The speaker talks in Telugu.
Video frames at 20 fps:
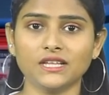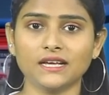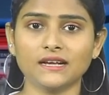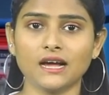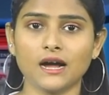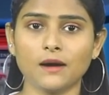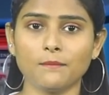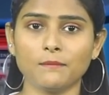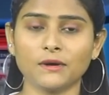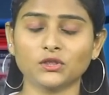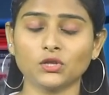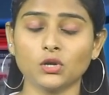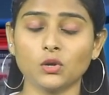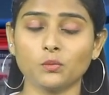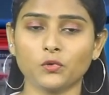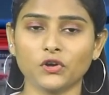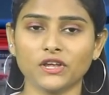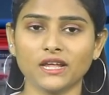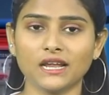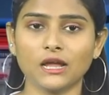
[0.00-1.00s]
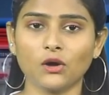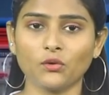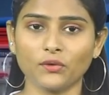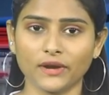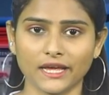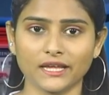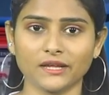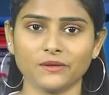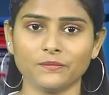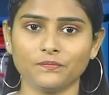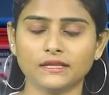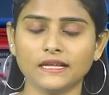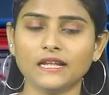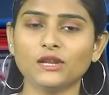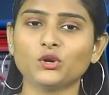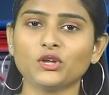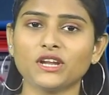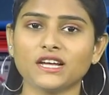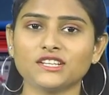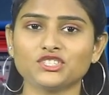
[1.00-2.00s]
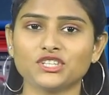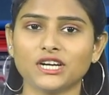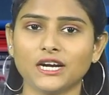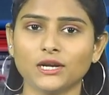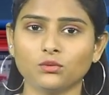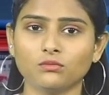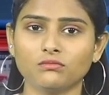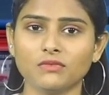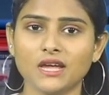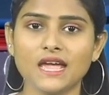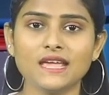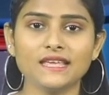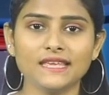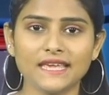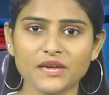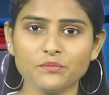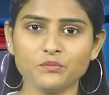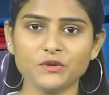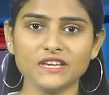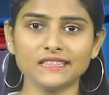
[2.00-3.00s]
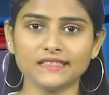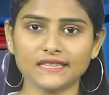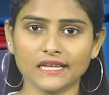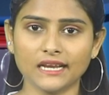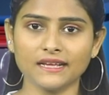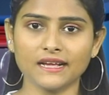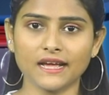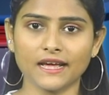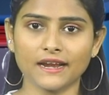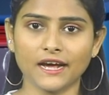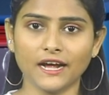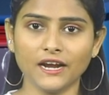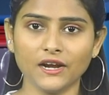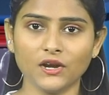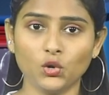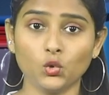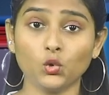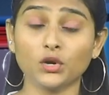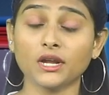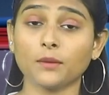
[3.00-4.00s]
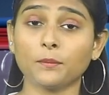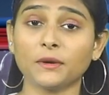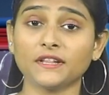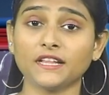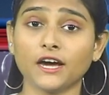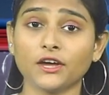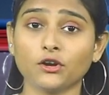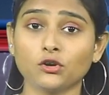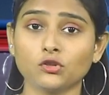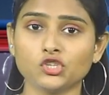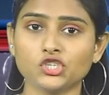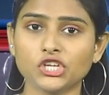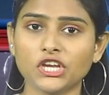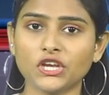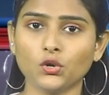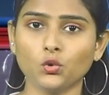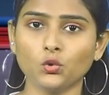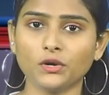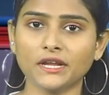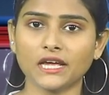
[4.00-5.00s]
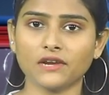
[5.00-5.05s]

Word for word: విధంగా మత్తులు పోయేలా ఉన్నాయి తెలుగు రాష్ట్రాలు ఏపీ తెలంగాణ నూట పదహారు నుంచి నూట